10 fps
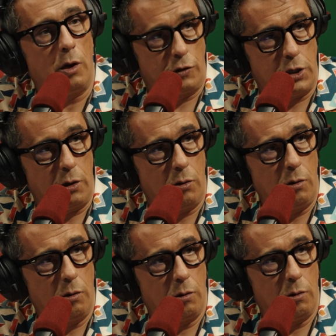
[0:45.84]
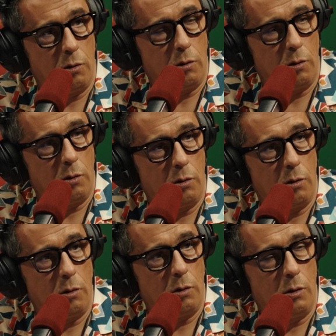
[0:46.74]
¿En serio? Vale.
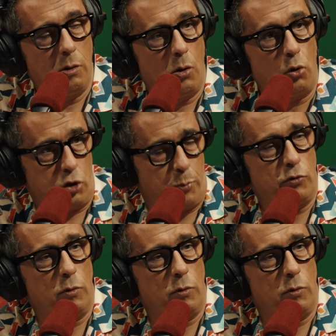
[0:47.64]
¿Quieres, pues